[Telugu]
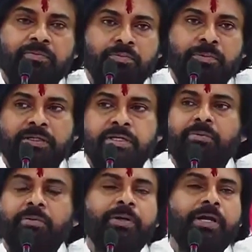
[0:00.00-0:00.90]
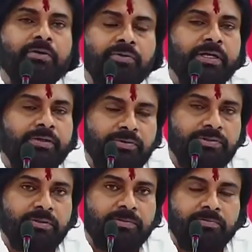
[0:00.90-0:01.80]
మీ అందరికి అభిప్రాయాలు ఉన్నాయి ఆ
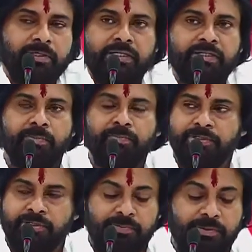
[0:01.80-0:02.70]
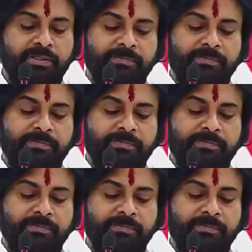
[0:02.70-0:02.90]
రోజు నేను దాన్ని తప్పని చెప్పట్లా